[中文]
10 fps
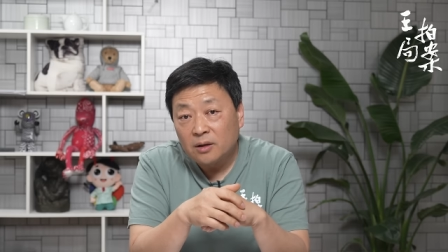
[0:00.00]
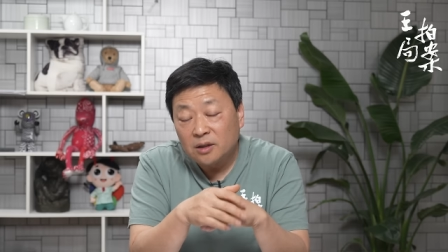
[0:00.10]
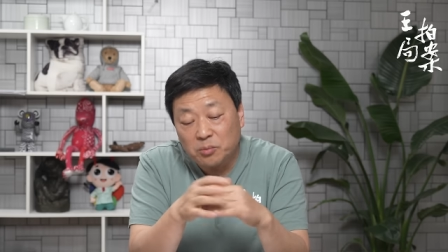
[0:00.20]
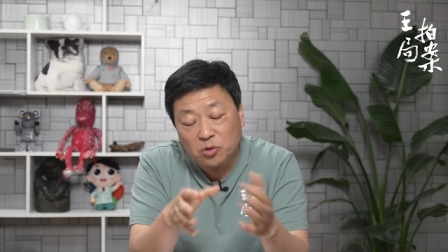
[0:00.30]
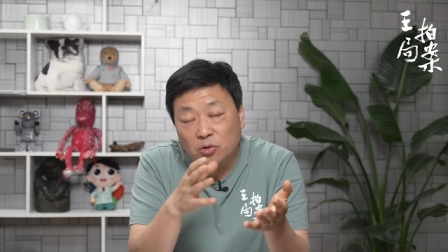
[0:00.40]

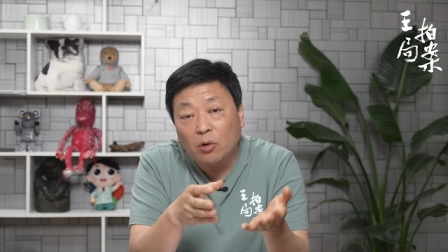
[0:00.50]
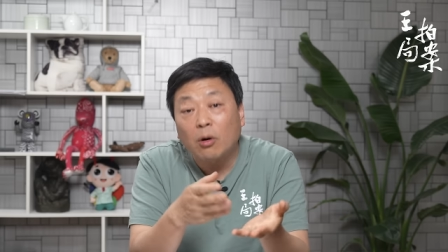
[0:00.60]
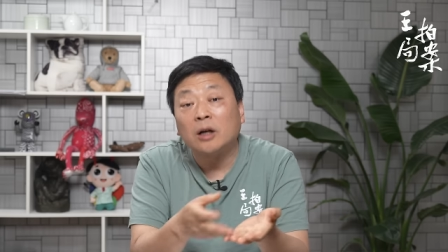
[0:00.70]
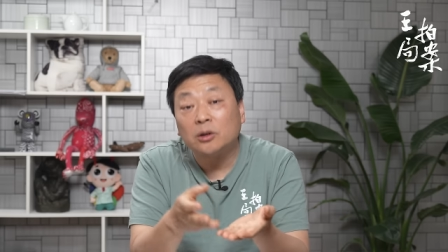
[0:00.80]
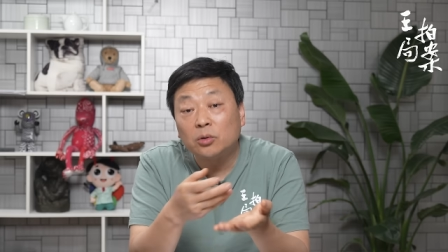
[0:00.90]
你比如说
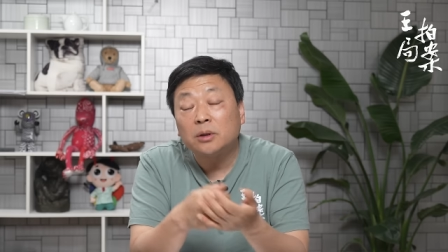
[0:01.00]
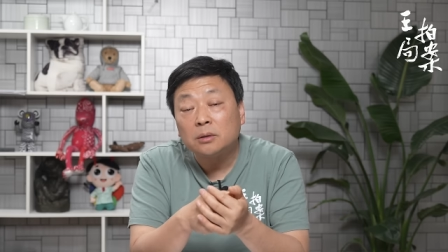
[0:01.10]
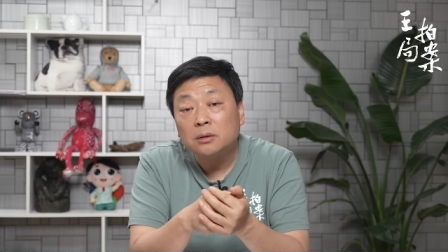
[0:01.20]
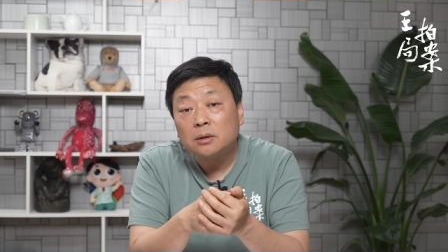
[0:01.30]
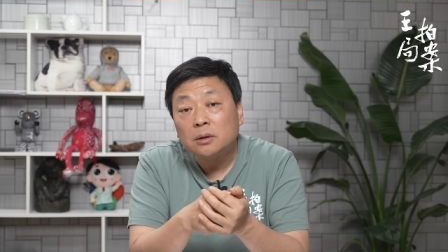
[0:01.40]
华盛顿，
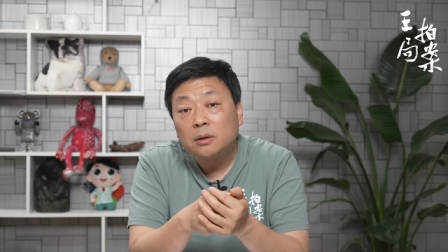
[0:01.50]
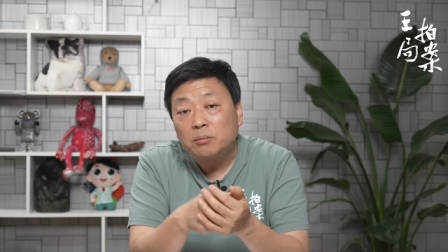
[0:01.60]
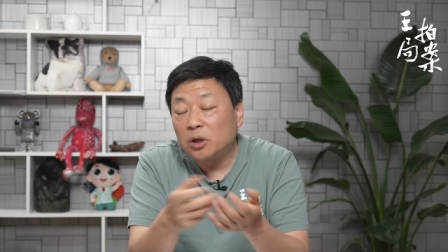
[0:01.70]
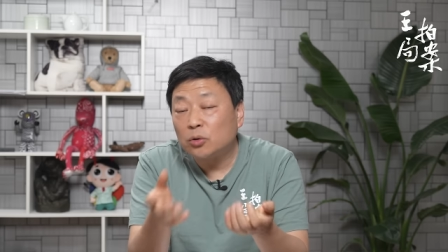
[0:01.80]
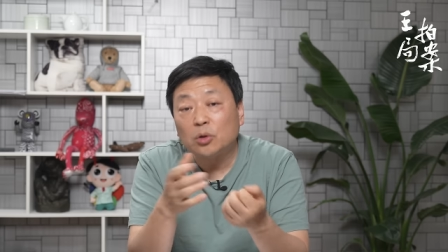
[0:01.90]

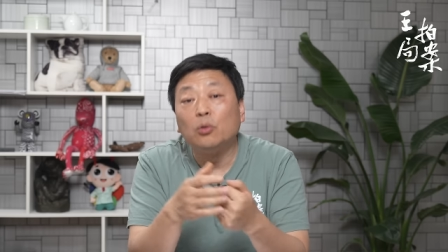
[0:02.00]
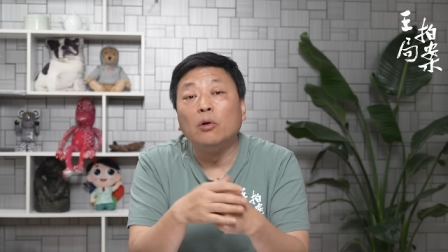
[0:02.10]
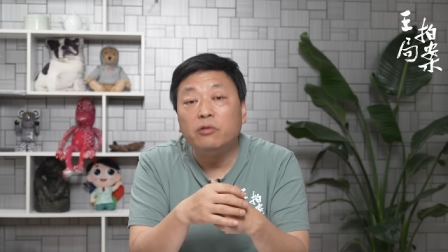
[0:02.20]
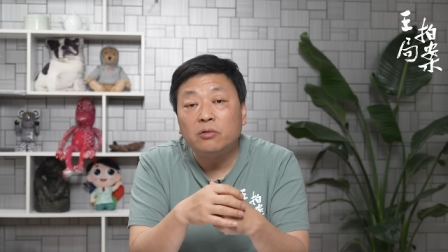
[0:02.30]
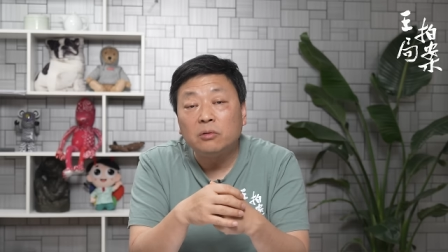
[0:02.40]
美国的国
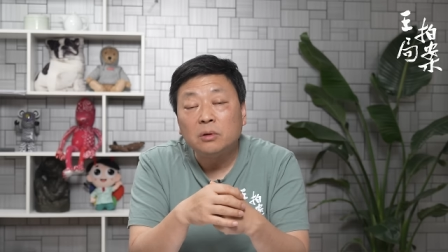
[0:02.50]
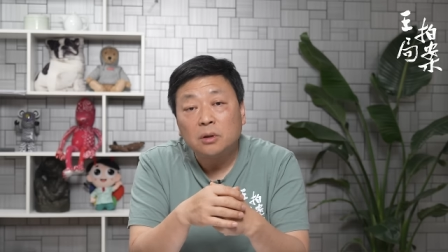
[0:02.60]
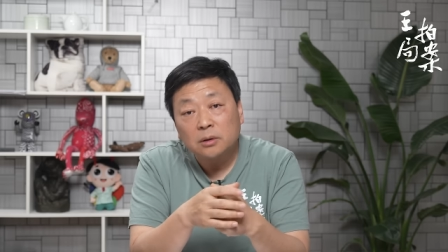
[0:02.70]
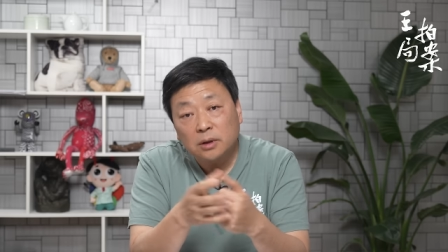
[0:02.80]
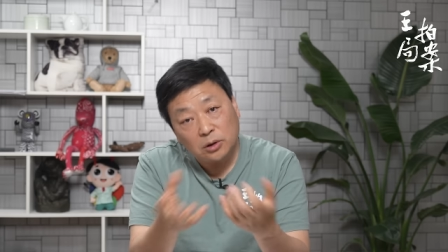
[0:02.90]
父，
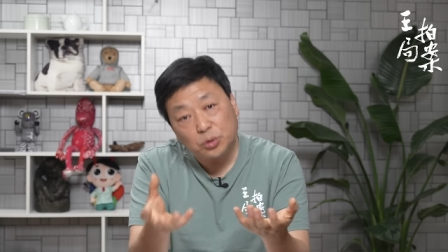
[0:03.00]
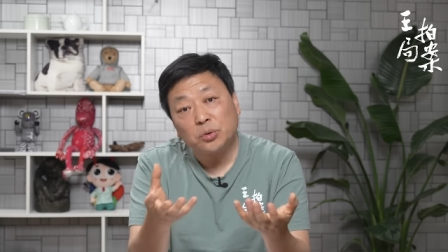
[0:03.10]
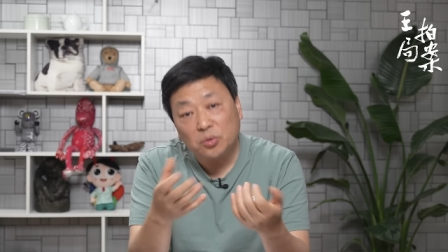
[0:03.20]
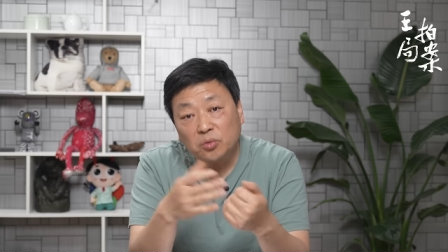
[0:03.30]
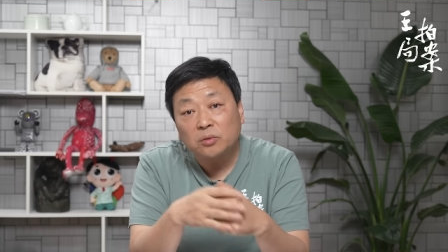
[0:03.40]
但他蓄
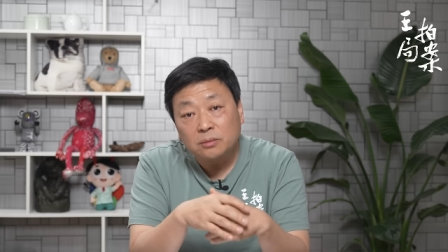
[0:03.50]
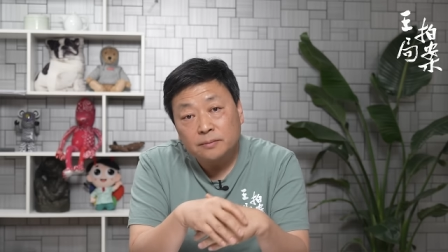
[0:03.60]
奴。